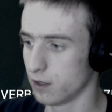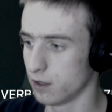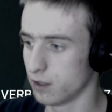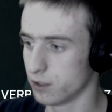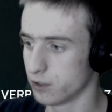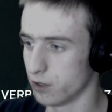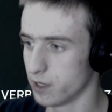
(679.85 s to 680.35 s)

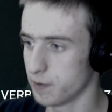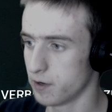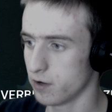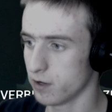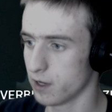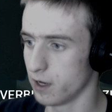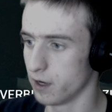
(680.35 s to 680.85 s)
Sollte aber
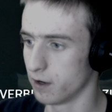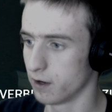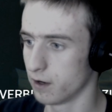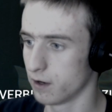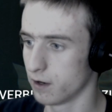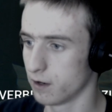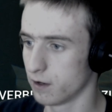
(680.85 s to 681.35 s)
noch gehen.
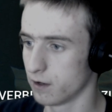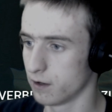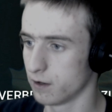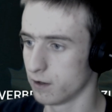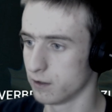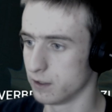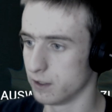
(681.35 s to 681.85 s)

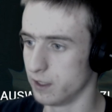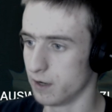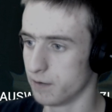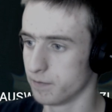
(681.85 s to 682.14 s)
Ja.